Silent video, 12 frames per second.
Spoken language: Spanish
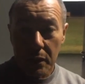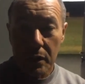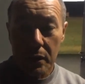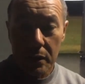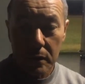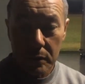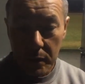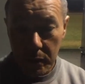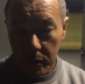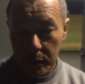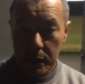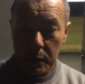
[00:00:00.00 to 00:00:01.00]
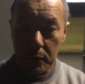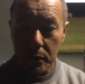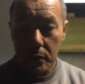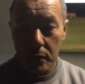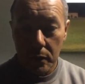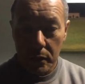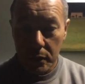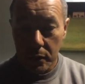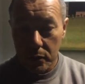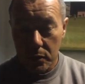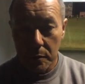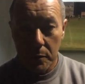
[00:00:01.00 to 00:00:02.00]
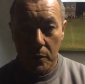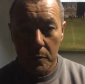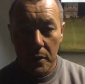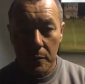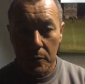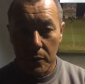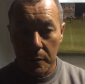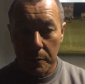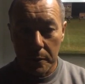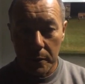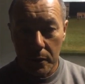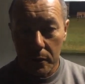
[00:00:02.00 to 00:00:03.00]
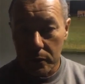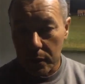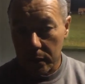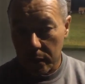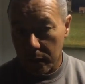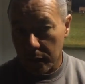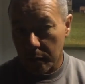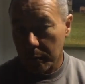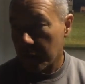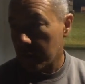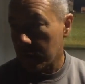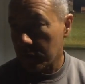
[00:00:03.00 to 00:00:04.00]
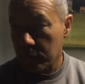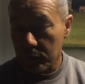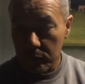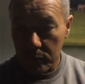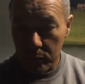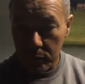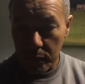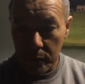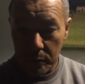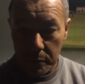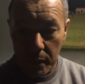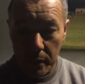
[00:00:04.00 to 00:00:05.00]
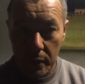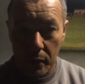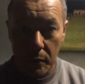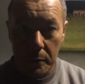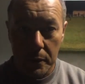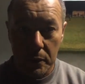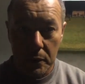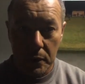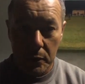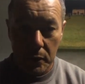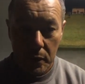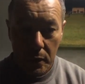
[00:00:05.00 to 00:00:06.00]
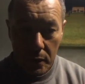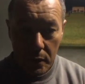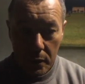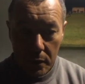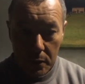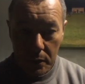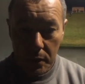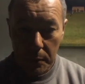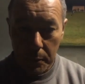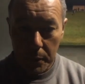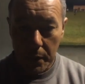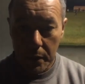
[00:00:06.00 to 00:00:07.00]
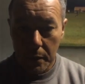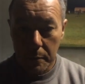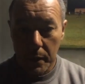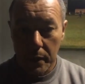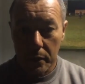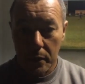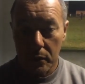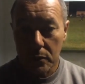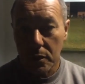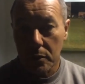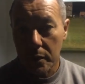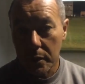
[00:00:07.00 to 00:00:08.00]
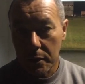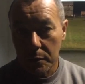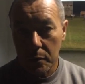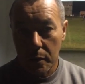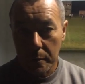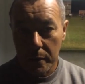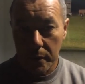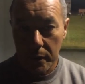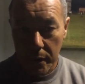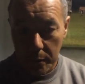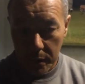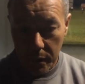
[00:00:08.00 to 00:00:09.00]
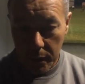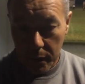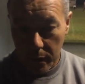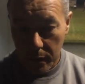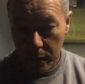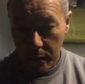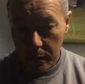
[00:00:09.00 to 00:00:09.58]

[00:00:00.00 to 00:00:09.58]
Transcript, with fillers: el, objetivo, digo siempre lo mismo, es eh, primero tratar de armar un, plantel competitivo y después ir planteándose el objetivo a medida que, va,